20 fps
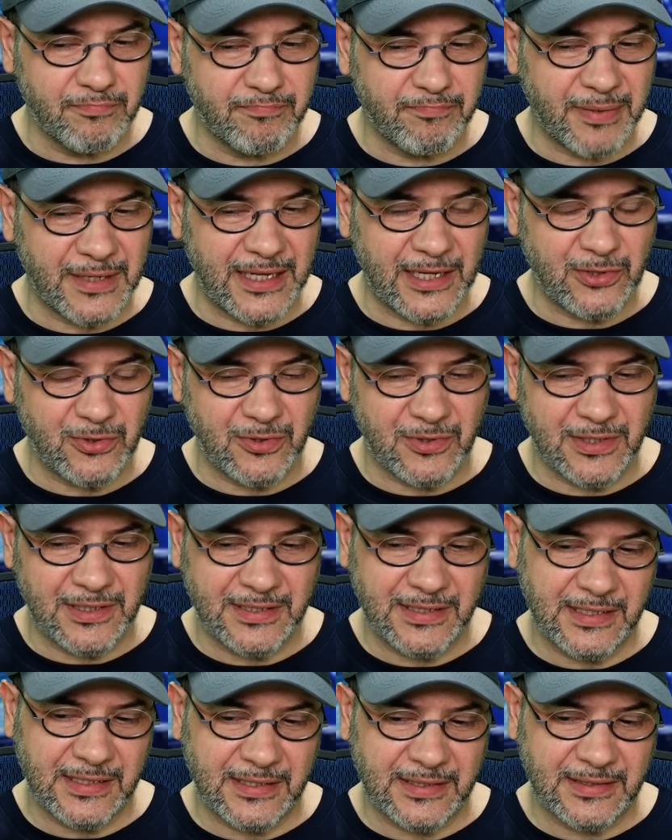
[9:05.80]
pedazo de
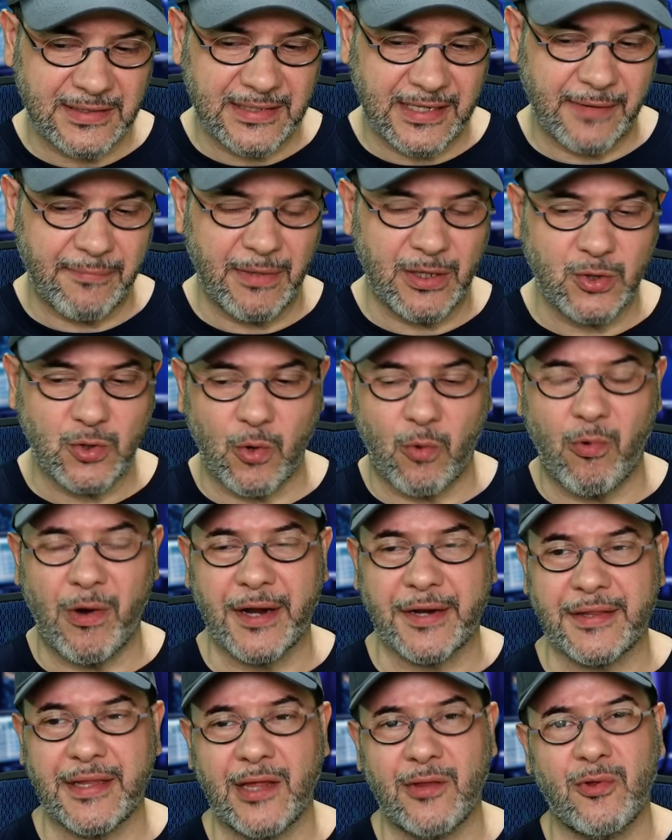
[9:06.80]
ese segmento
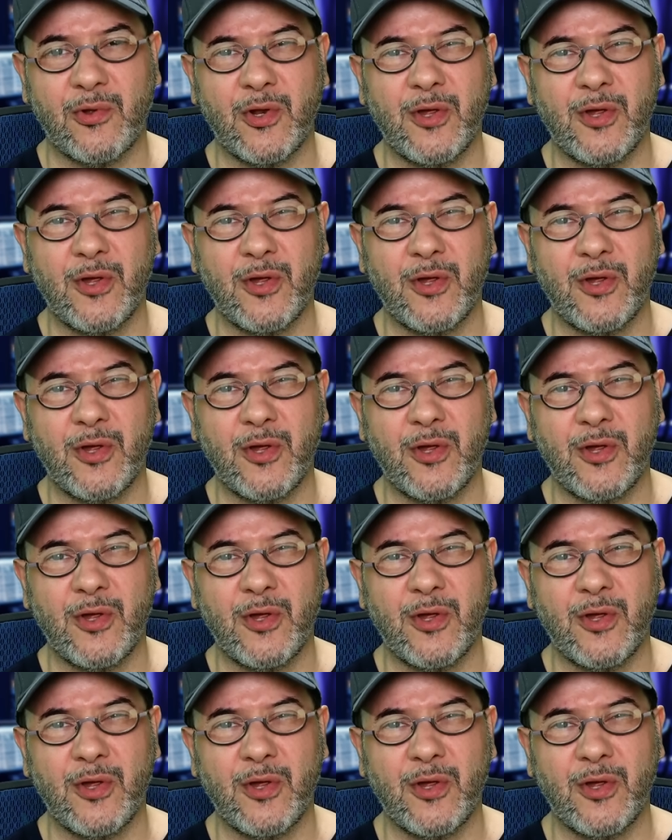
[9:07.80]
guardado.